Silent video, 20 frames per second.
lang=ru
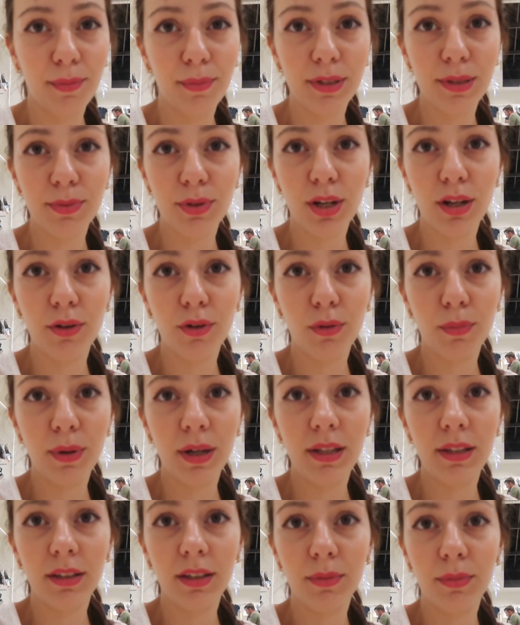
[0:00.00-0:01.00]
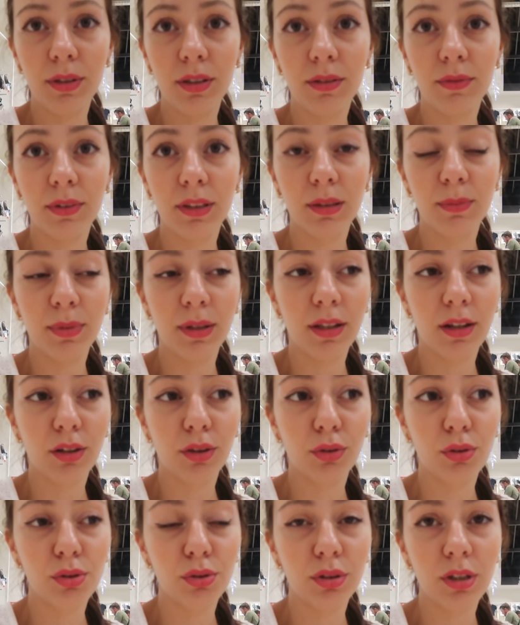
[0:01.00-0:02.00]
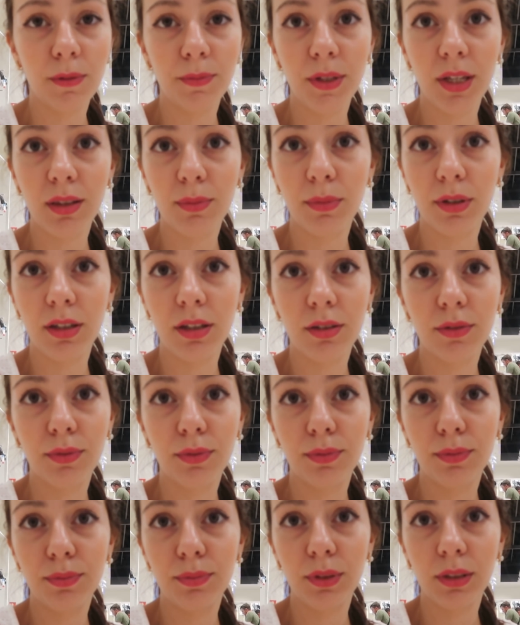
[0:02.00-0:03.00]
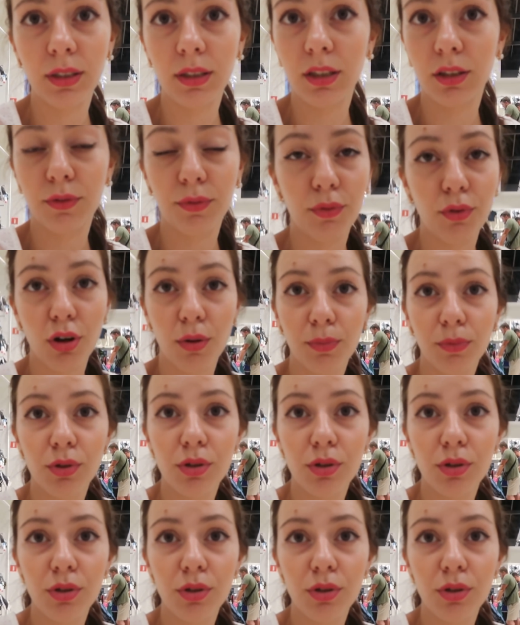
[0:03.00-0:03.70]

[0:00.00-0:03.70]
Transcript: Мы смотрели купальники мне в Аннабель Арто, там нет моих никаких форм.